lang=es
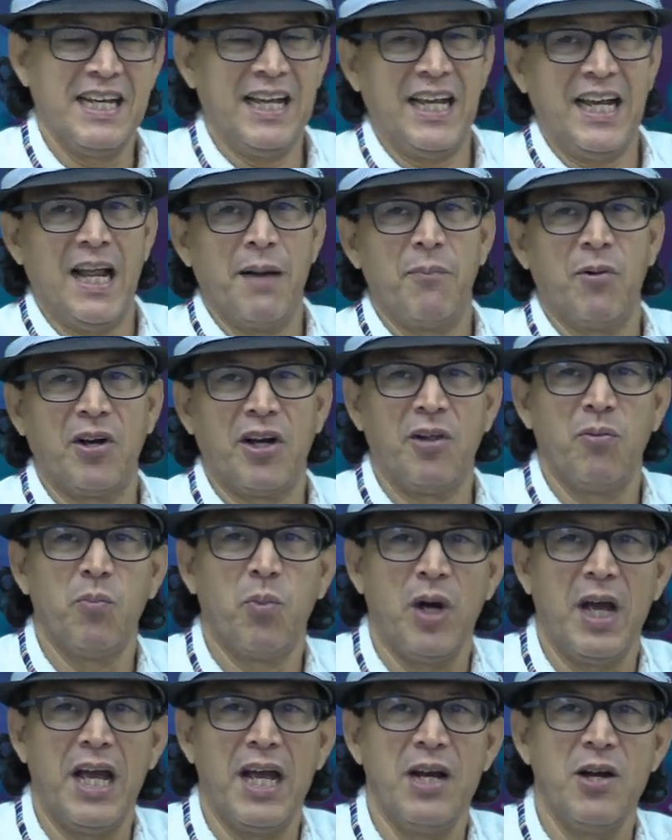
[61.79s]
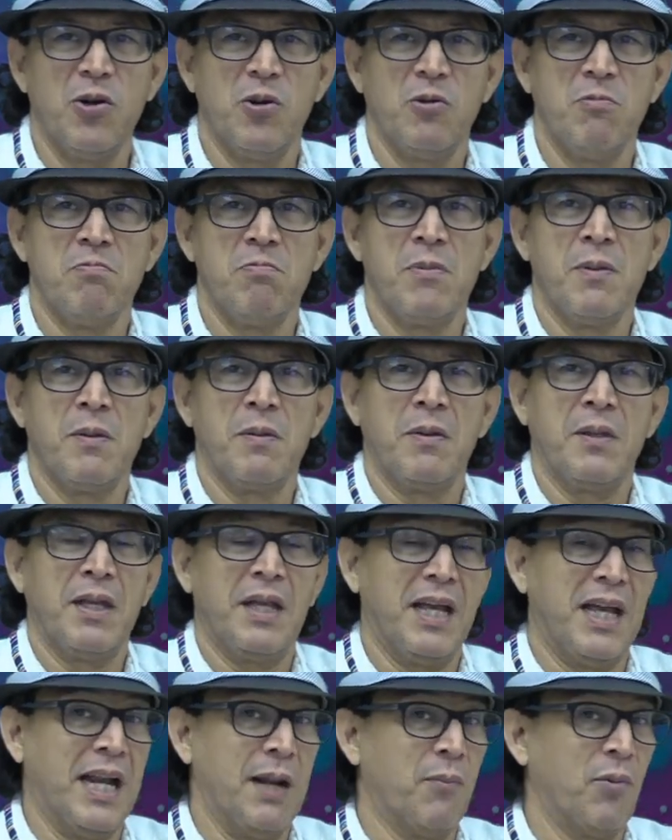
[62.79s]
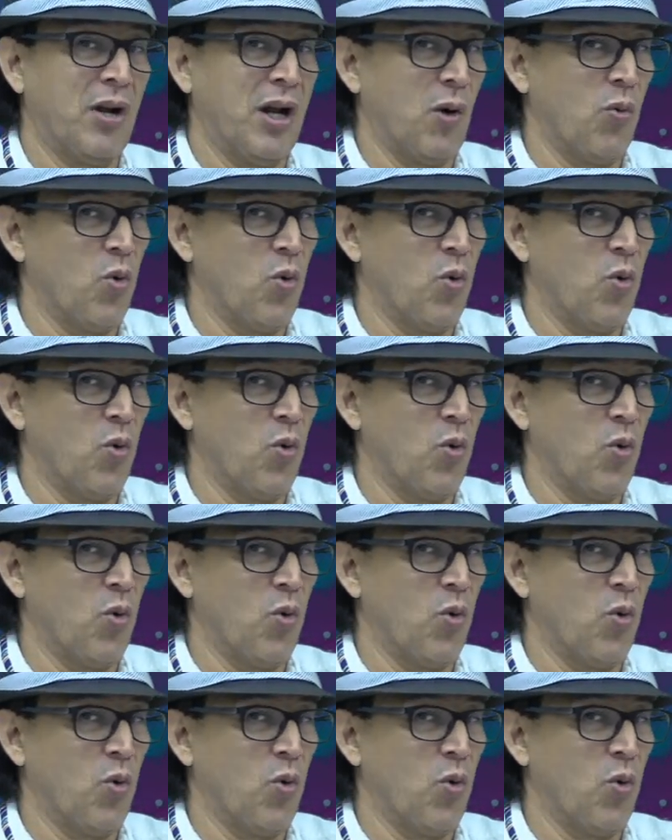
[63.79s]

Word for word: El amor es bueno, el amor